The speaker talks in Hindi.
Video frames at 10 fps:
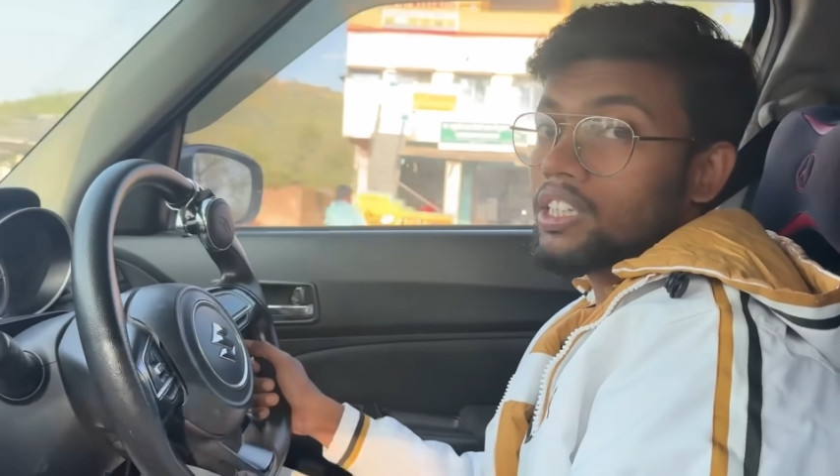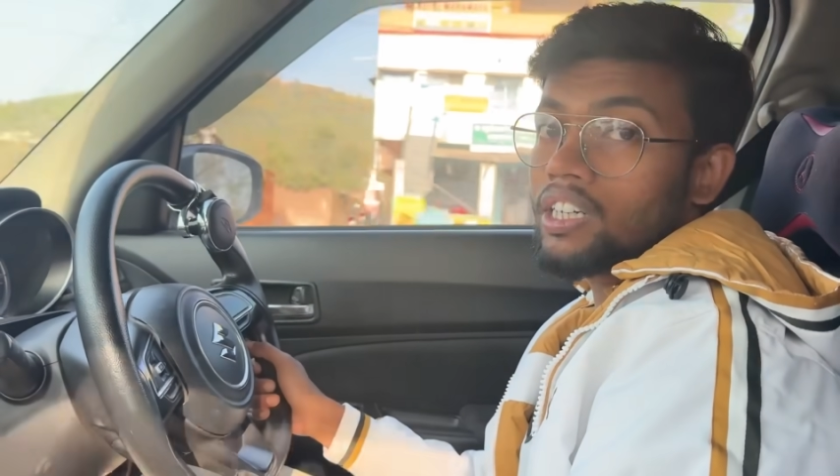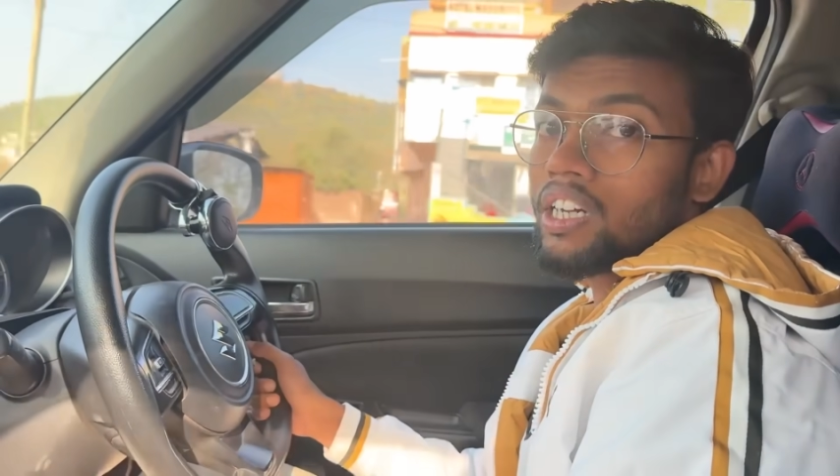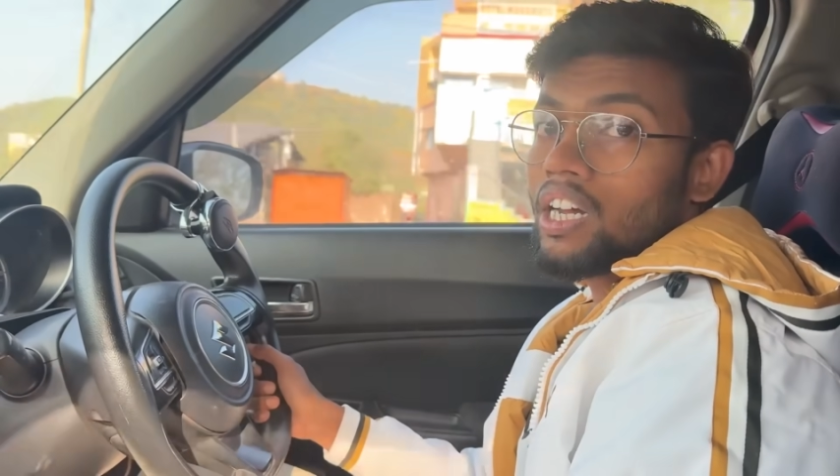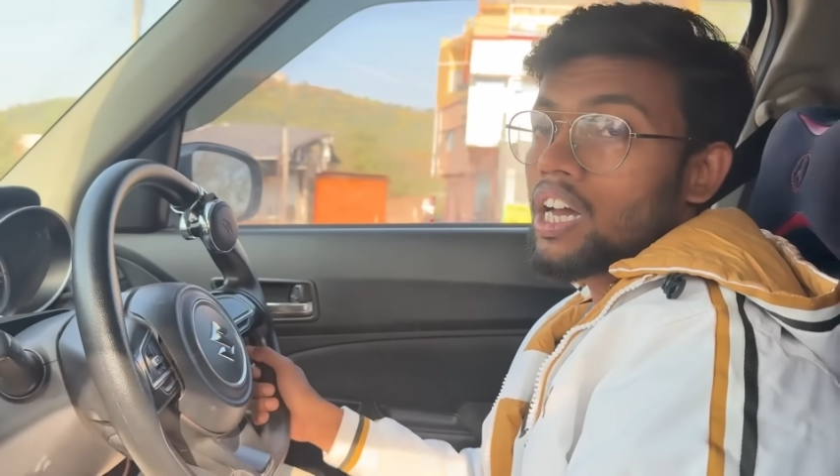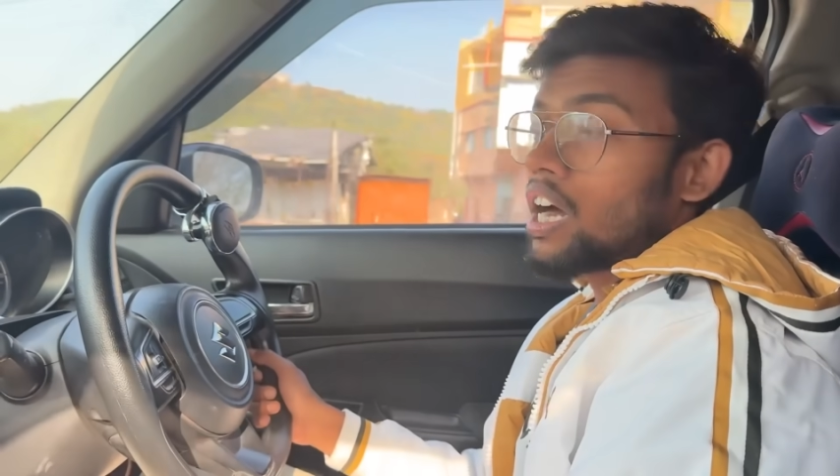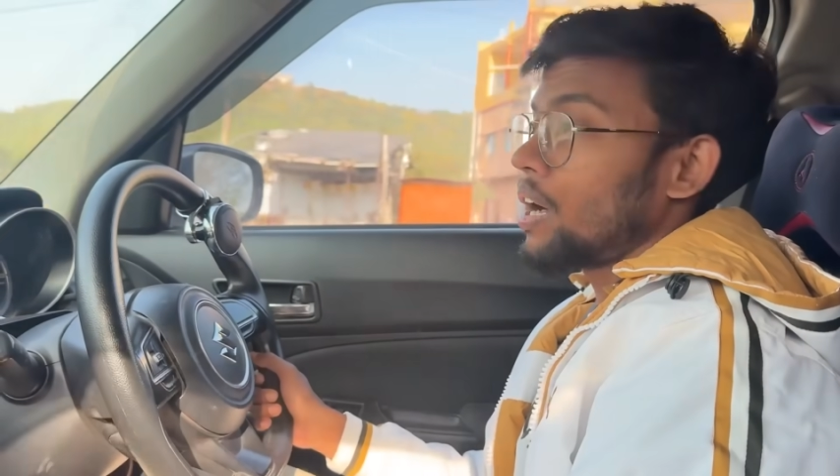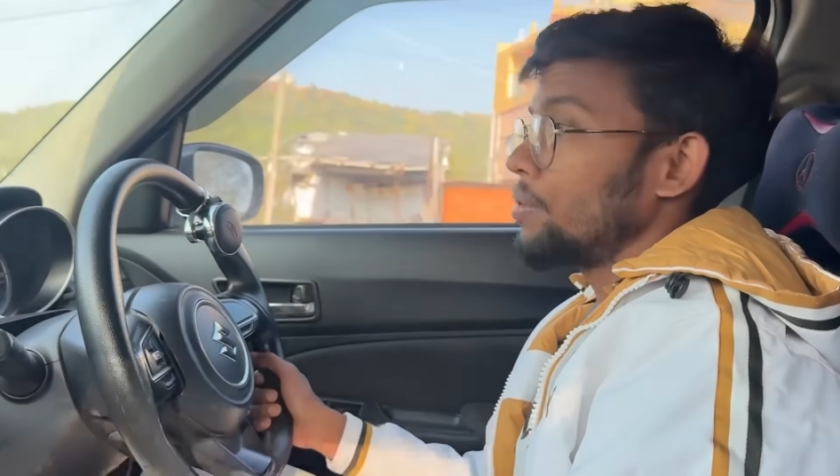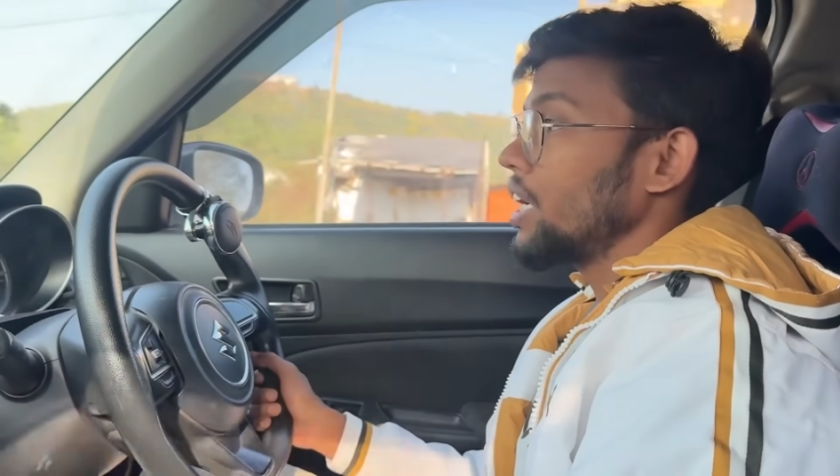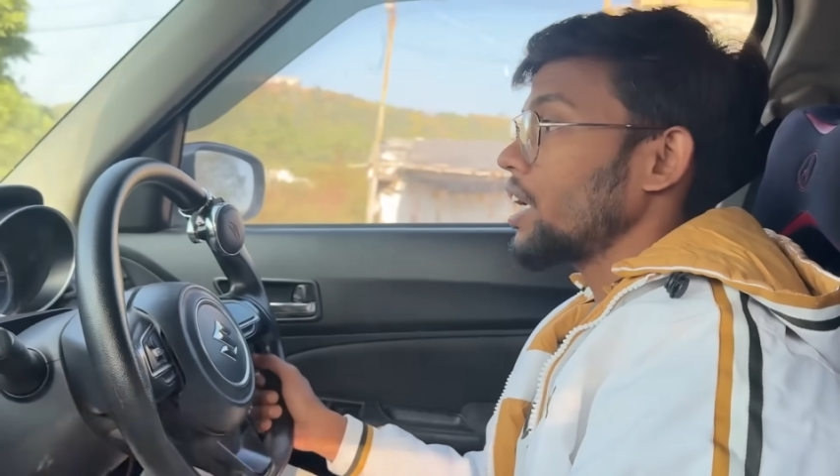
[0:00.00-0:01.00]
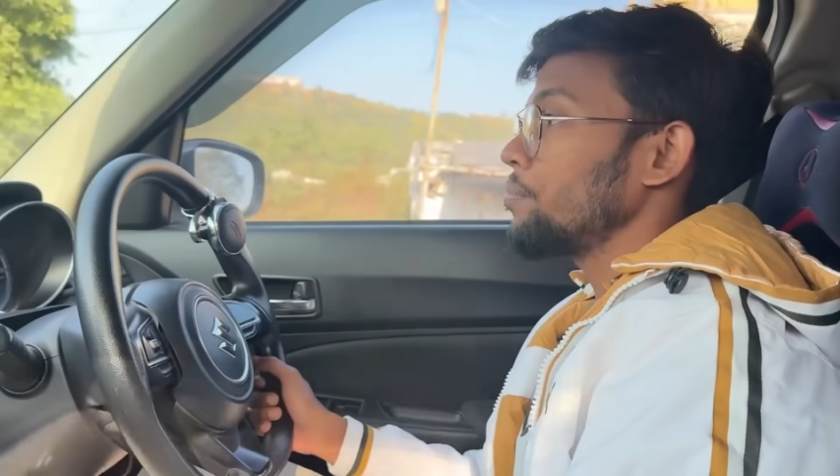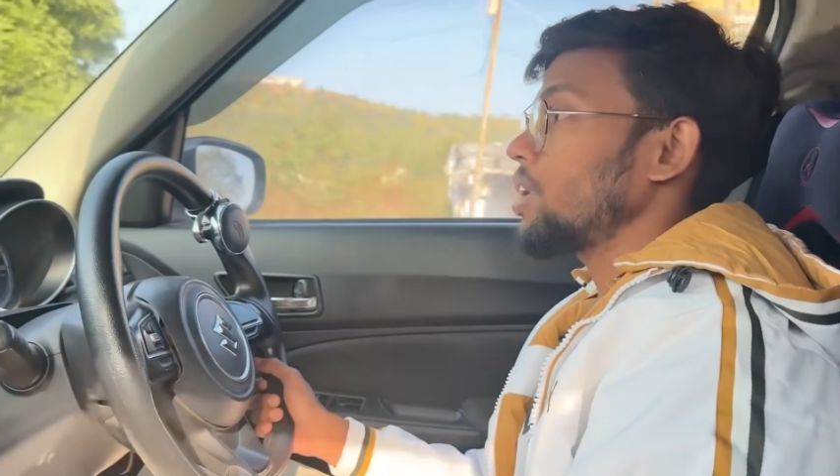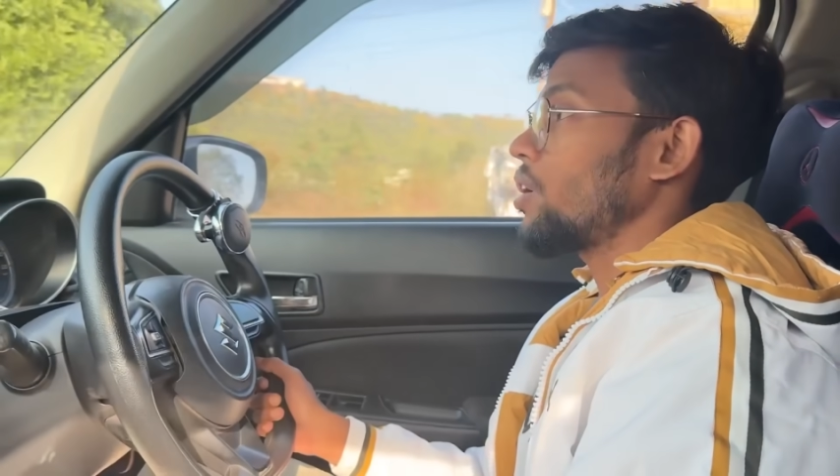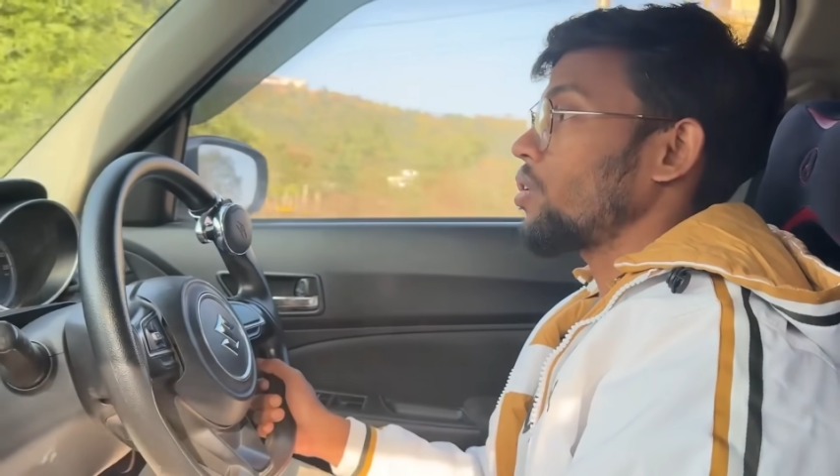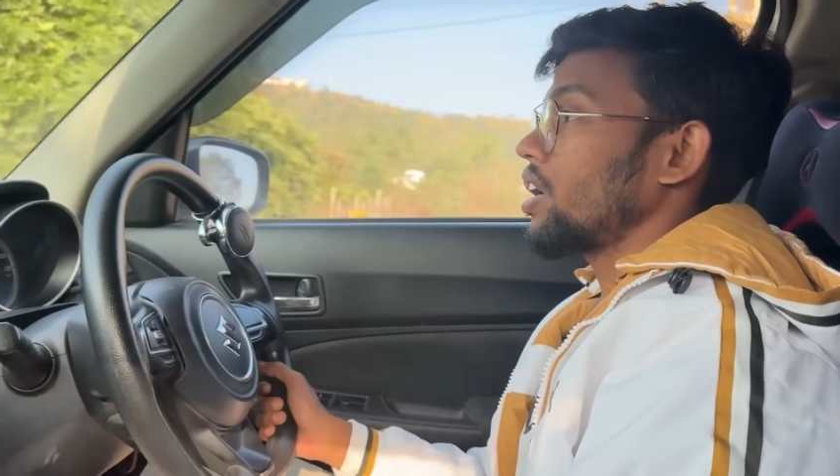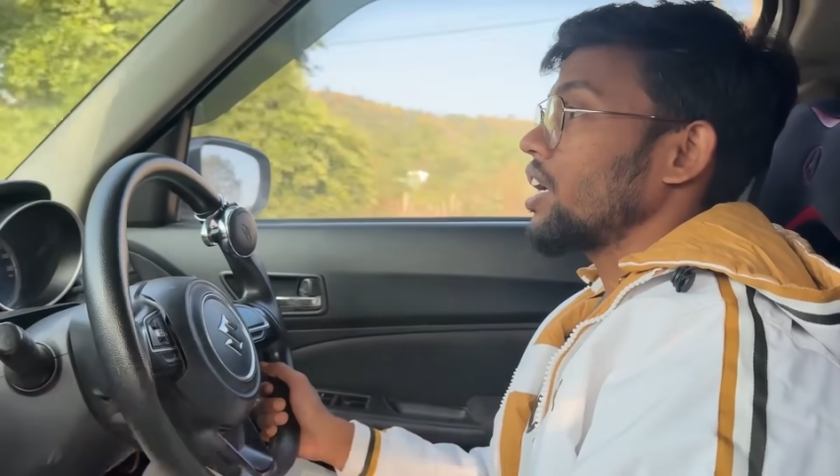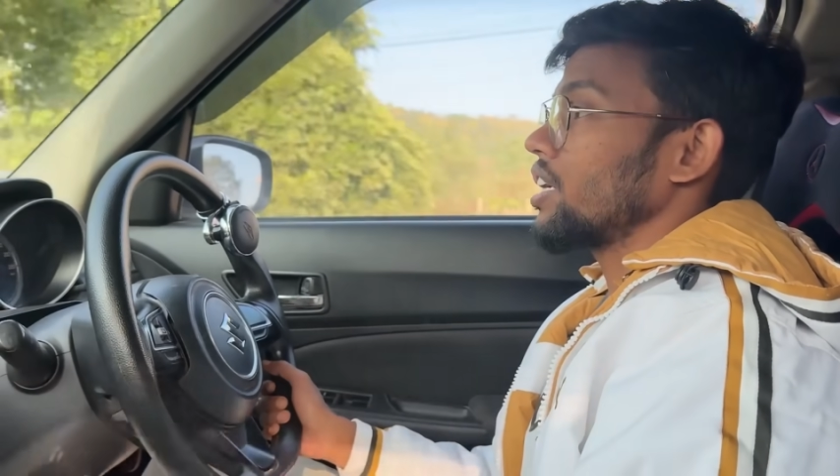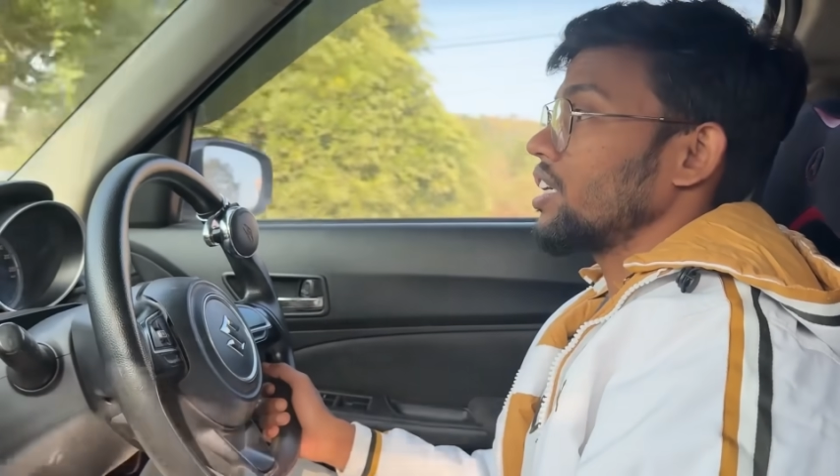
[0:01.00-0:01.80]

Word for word: था अभी के टाइम पे क्या हो रहा है ना